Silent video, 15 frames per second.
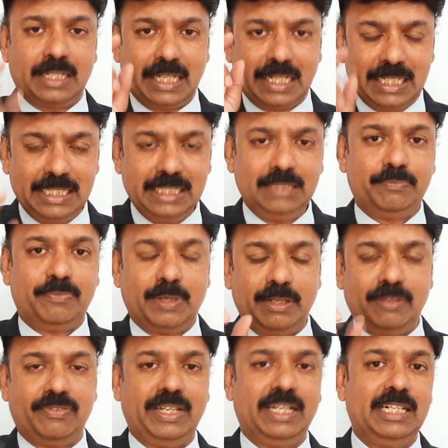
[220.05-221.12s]
கரண்ட்
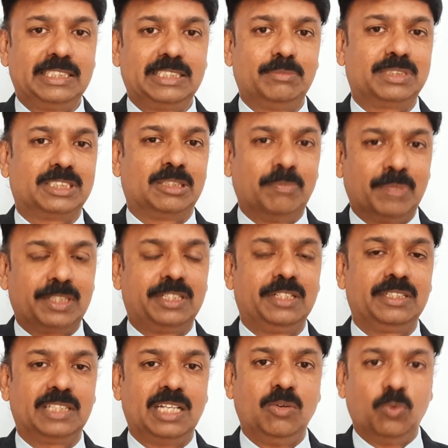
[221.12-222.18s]
ஃபைனல் செமஸ்டருக்கு
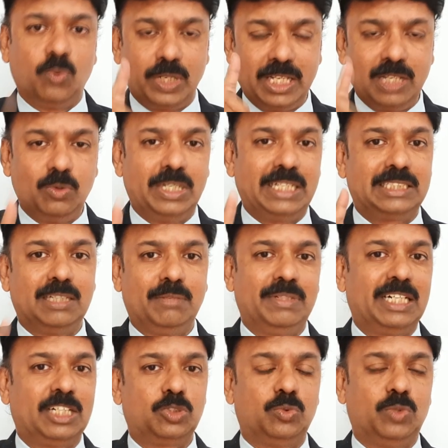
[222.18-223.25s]
மட்டும்தான் ஒரே ஒரு
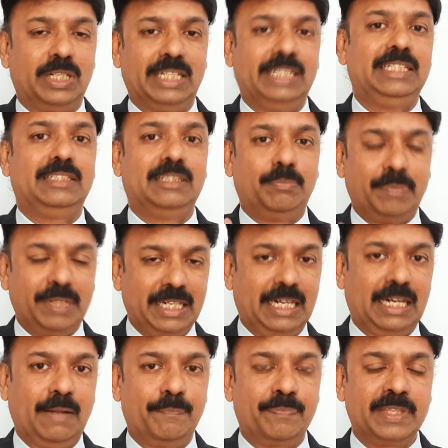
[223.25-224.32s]
எக்ஸாம் நடத்துவாங்க இந்த பீரியடில்